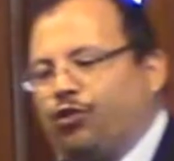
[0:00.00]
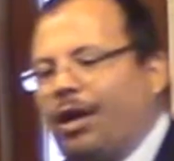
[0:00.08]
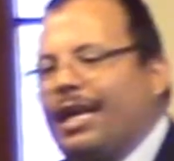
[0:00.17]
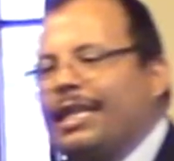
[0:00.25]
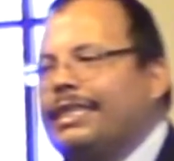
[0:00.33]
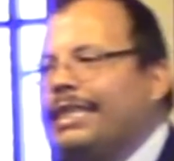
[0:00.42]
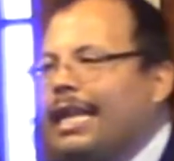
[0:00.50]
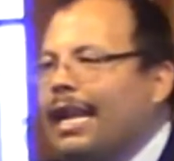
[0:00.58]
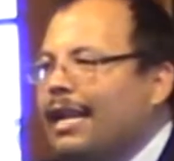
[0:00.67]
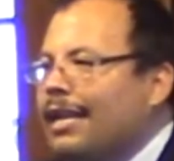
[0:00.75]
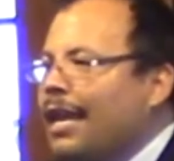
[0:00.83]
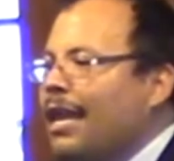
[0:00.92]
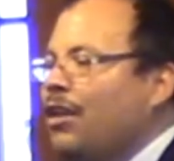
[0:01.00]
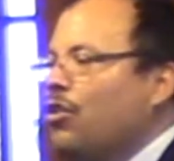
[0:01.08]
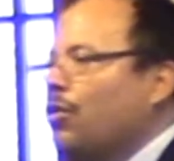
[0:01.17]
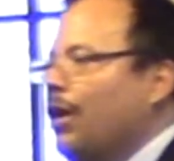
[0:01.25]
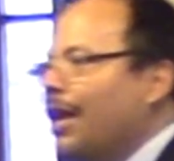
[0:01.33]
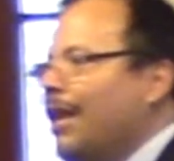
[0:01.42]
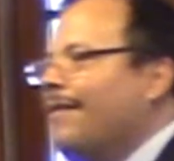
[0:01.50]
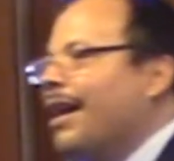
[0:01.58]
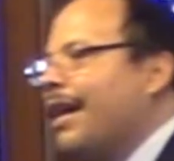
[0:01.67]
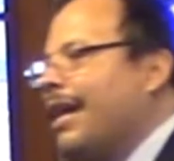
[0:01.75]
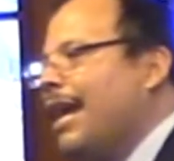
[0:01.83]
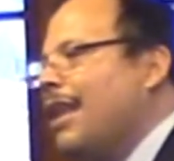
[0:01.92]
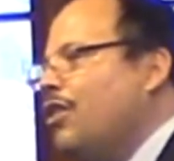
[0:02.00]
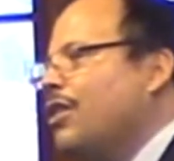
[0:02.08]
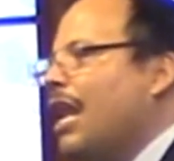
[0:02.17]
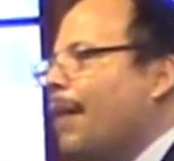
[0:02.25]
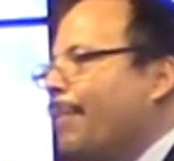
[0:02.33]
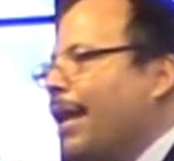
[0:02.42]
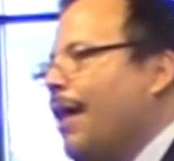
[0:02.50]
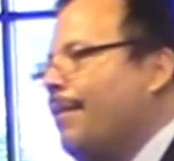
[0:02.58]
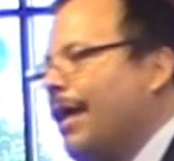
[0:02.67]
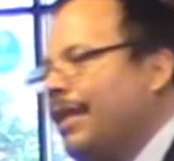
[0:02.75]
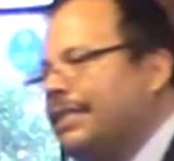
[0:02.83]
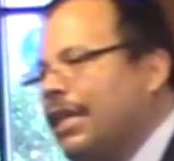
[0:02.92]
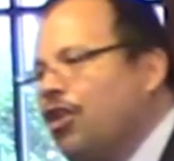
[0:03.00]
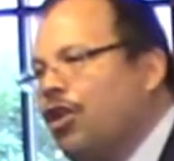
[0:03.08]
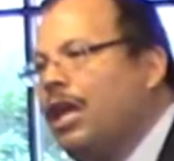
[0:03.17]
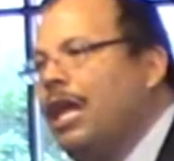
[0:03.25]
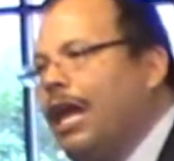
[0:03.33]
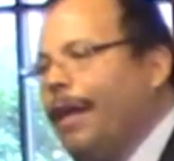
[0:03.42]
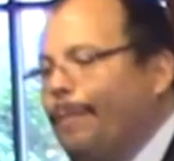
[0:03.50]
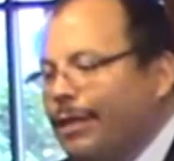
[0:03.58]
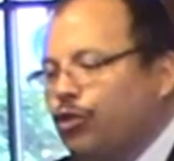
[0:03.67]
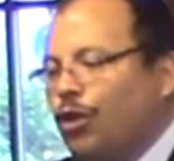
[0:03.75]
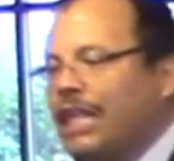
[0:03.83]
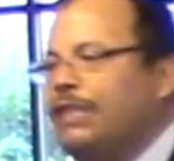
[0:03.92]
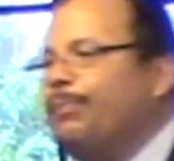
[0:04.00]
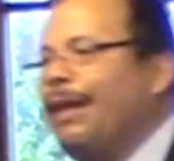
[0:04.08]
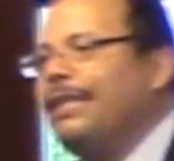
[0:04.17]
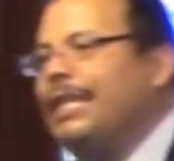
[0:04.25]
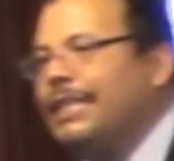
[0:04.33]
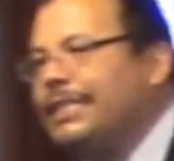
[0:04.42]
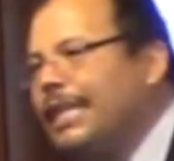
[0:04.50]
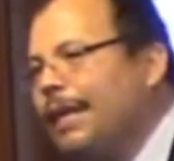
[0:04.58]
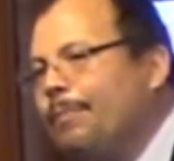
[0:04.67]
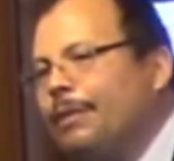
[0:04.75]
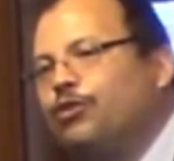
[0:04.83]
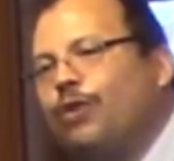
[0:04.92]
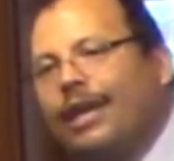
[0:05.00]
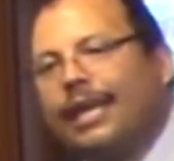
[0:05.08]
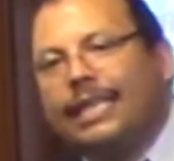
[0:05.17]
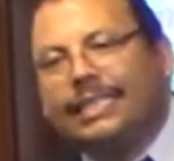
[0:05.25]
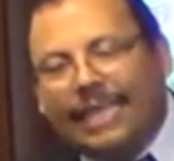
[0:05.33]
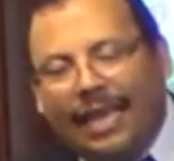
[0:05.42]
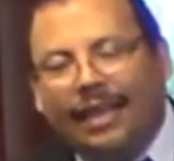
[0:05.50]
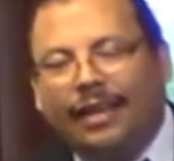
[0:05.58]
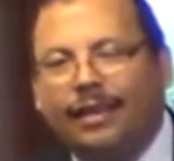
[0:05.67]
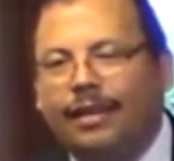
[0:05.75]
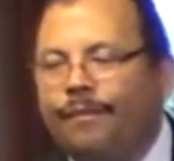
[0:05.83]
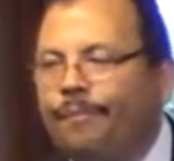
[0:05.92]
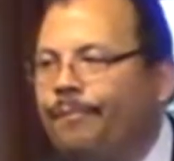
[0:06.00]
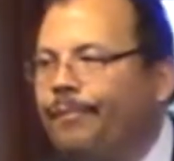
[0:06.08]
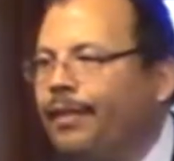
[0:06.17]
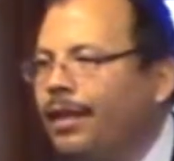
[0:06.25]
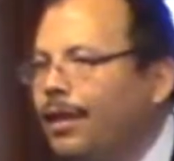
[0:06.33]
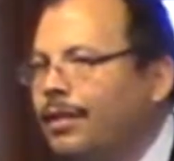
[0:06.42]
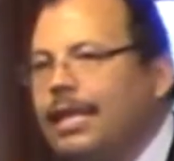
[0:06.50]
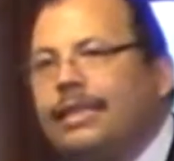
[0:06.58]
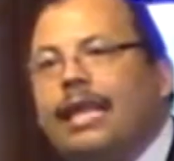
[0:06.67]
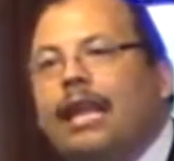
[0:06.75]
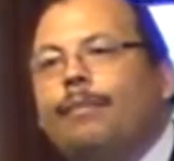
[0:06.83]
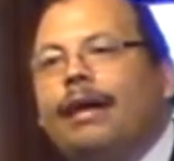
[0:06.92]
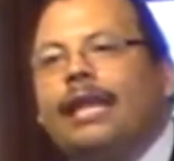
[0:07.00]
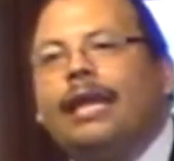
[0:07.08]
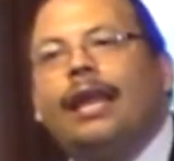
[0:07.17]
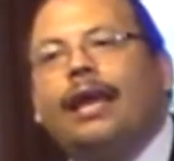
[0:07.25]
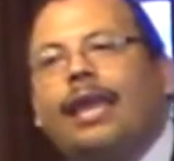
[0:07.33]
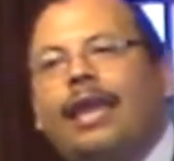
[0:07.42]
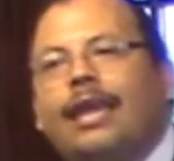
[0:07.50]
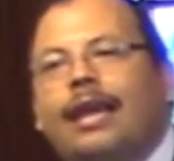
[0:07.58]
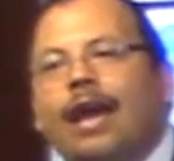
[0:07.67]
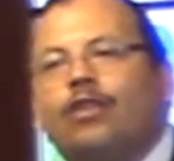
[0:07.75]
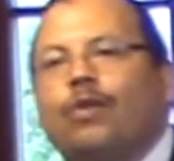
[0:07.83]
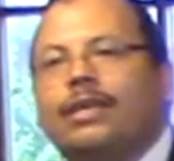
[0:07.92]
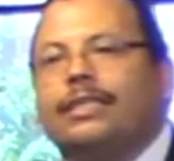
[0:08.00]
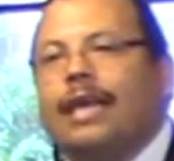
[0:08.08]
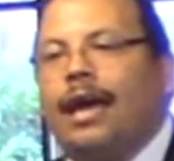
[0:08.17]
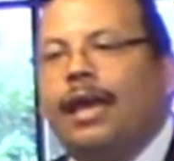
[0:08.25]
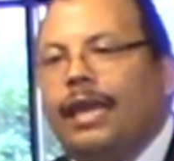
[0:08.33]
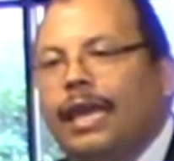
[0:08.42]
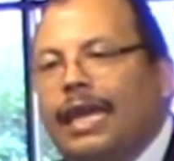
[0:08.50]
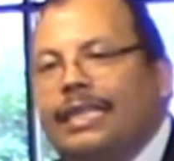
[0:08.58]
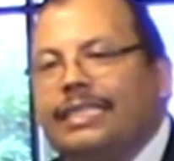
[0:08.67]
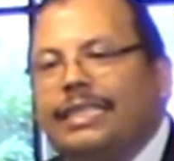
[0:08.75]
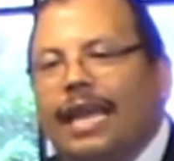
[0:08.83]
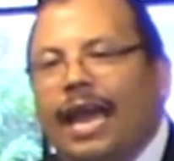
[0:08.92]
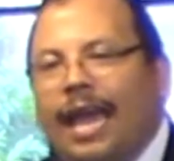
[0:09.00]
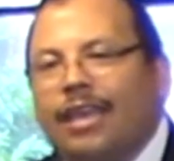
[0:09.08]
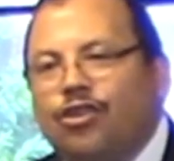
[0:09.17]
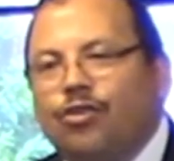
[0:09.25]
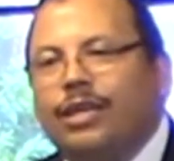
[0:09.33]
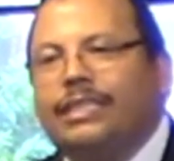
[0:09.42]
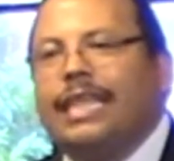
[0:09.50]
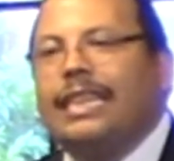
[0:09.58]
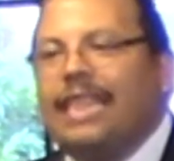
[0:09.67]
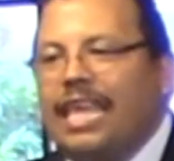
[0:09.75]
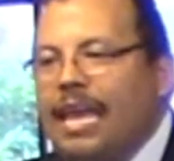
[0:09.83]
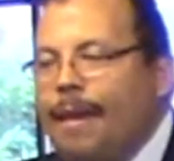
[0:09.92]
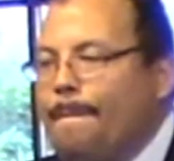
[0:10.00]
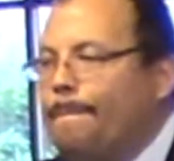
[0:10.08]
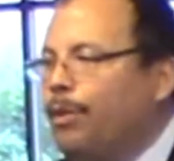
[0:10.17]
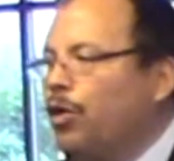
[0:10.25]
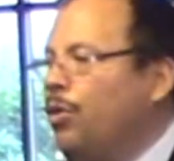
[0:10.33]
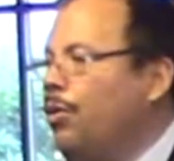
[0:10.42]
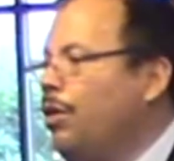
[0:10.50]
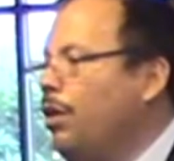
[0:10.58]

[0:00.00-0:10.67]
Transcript: a crecer el reino, el evangelio de la palabra del Señor empezó a expandirse, empezó a crecer. De tal manera que ha llegado hasta este año, este tiempo,